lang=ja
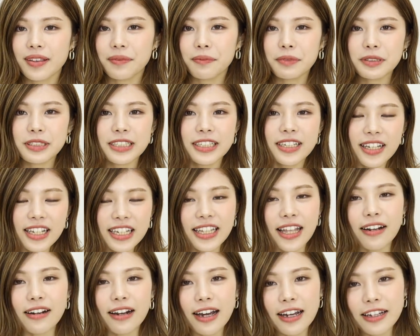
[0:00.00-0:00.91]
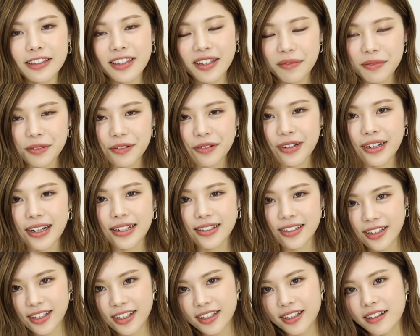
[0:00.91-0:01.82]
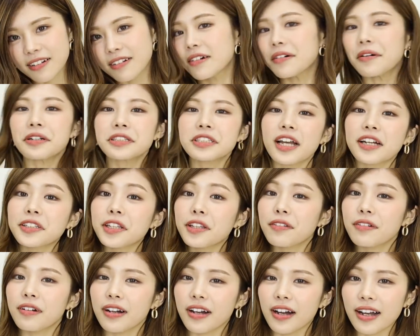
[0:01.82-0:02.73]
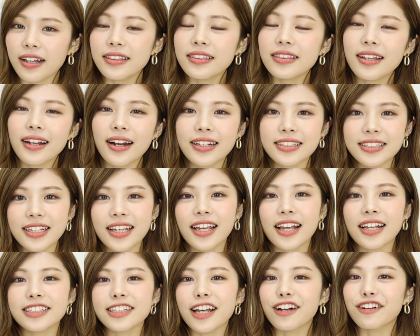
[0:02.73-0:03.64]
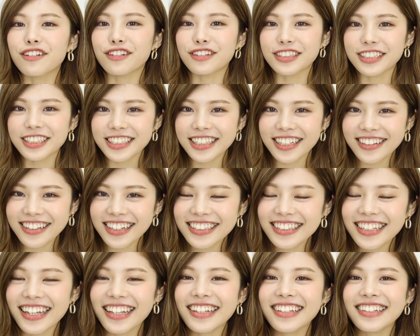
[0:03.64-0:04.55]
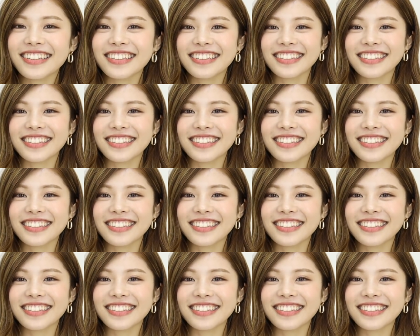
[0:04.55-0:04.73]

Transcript: もし気になるアイテムとか気になる合わせ方とかがあったらぜひ参考にしてください